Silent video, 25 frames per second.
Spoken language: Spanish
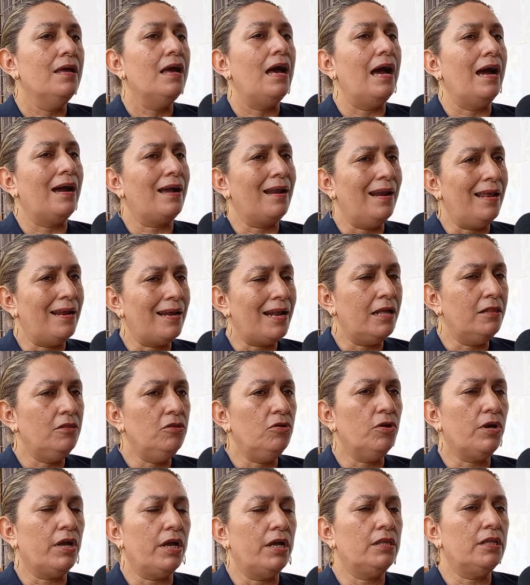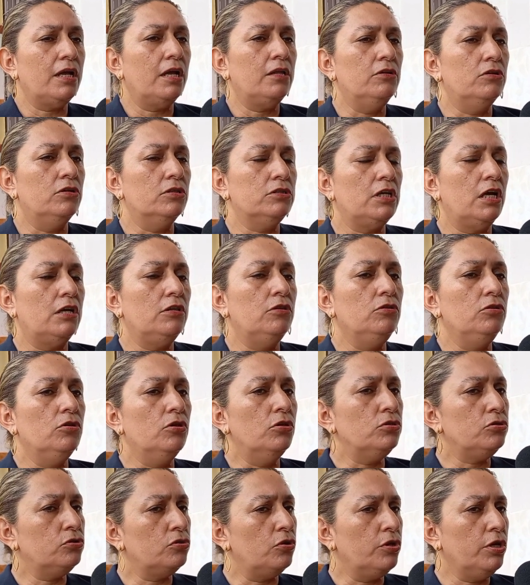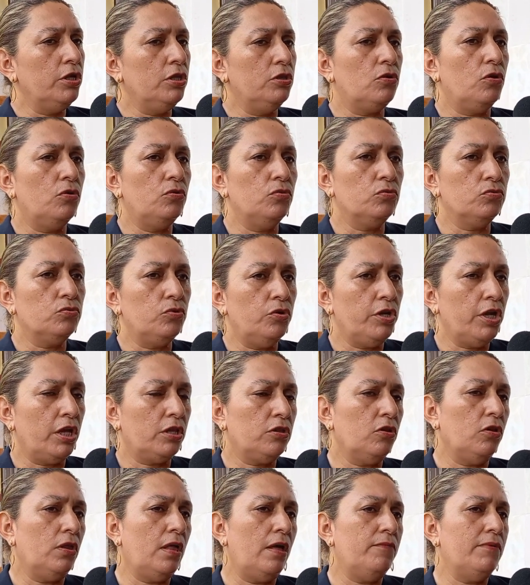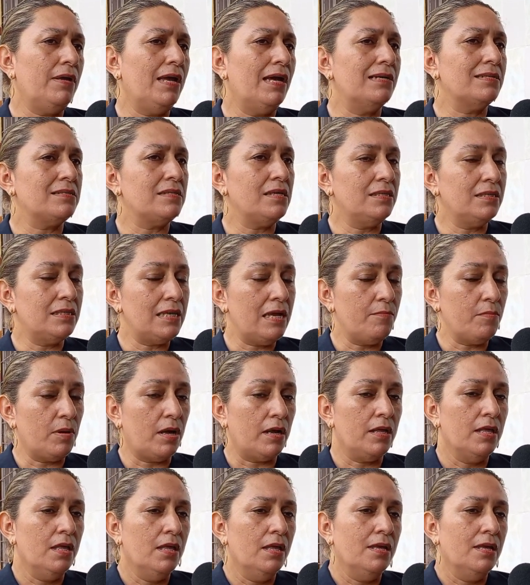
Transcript: aclarando que estas notas no son introductorias todavía al sistema,